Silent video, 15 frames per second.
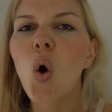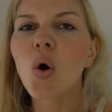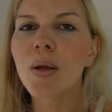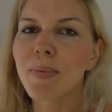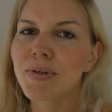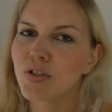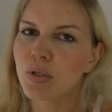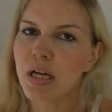Und da
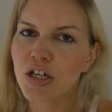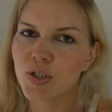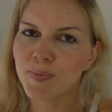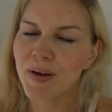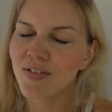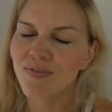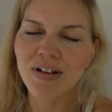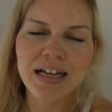bin ich total
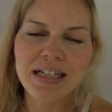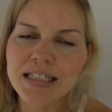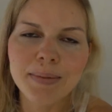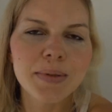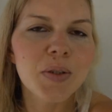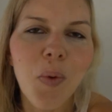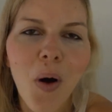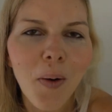gespannt, weil eigentlich
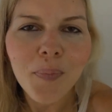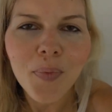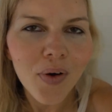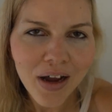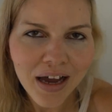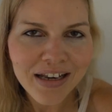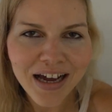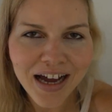habe ich überhaupt
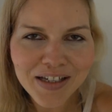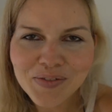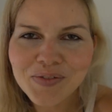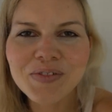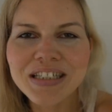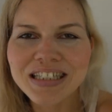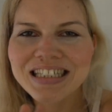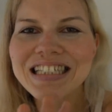noch keine Ahnung.
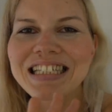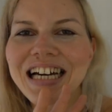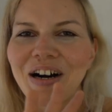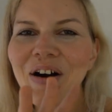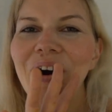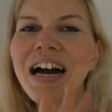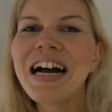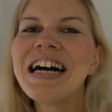Und das ist hier
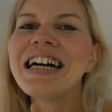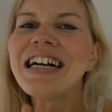auch